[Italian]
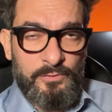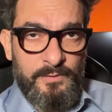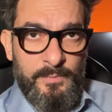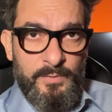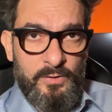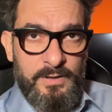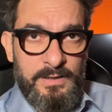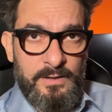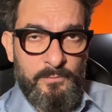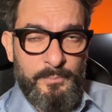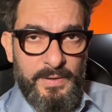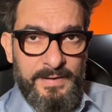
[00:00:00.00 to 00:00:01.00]
dovrebbero chiedere
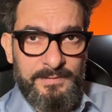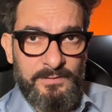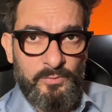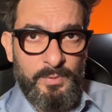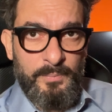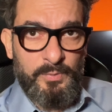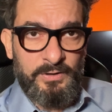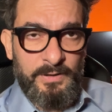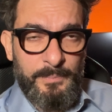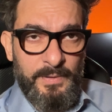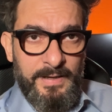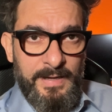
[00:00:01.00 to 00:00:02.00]
un prestito per
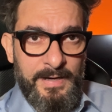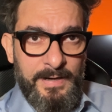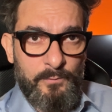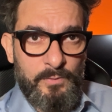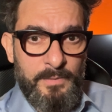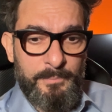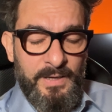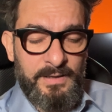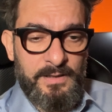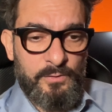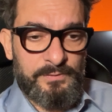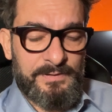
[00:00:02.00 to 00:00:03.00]
poter pagare
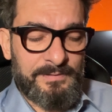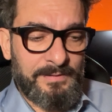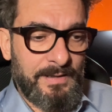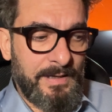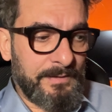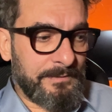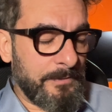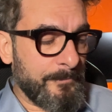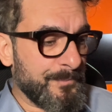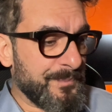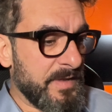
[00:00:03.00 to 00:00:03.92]
un'ammenda così salata.